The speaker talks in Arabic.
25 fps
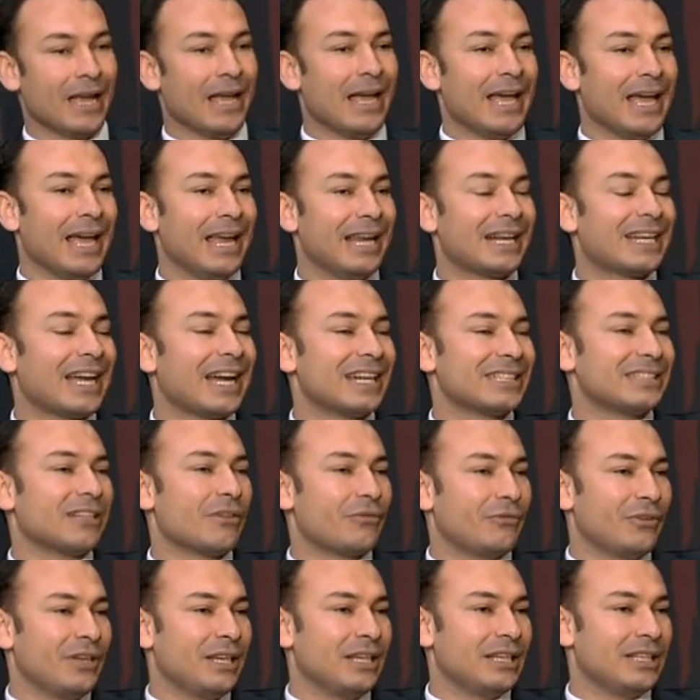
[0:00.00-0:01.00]
الكارثه
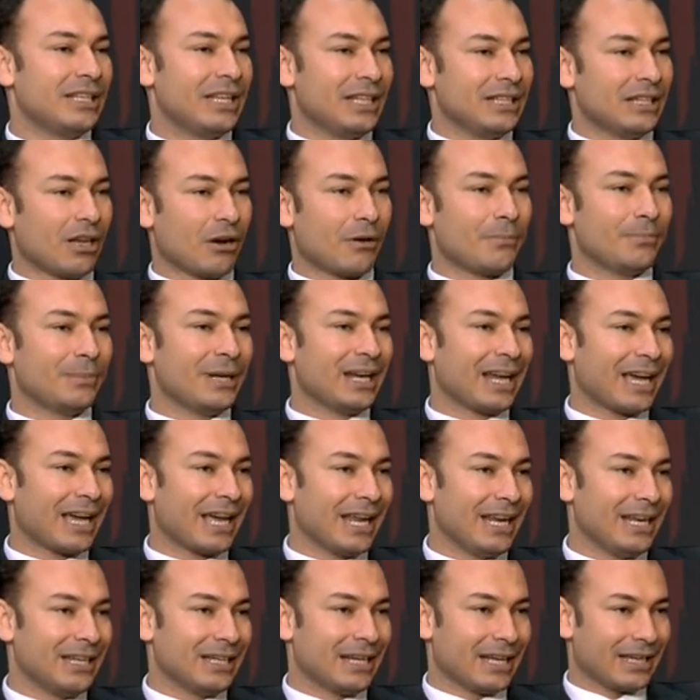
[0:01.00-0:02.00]
في ايه ان احنا ربنا
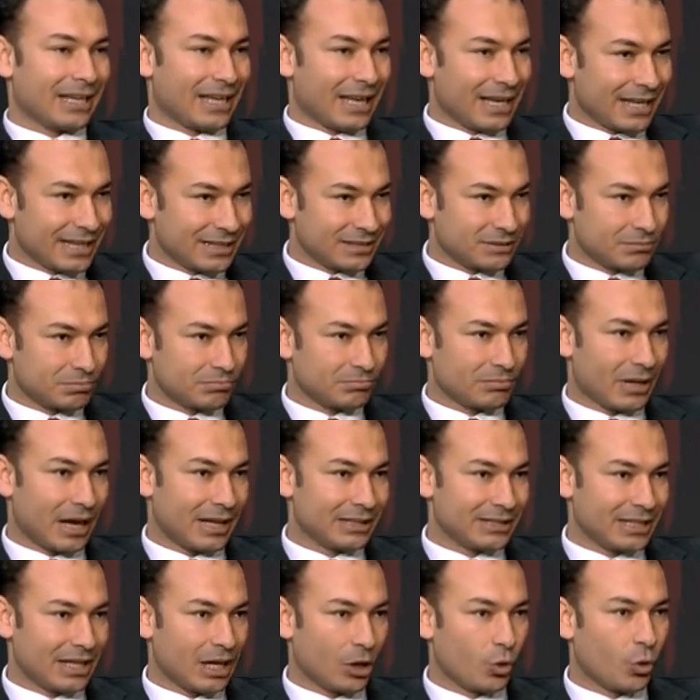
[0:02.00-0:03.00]
خلقنا كجسم
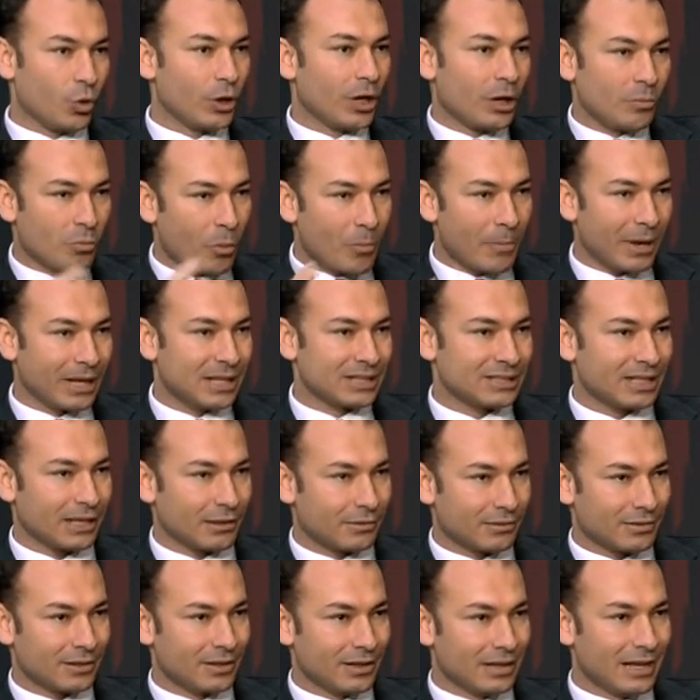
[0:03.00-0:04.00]
عندنا كل المميزات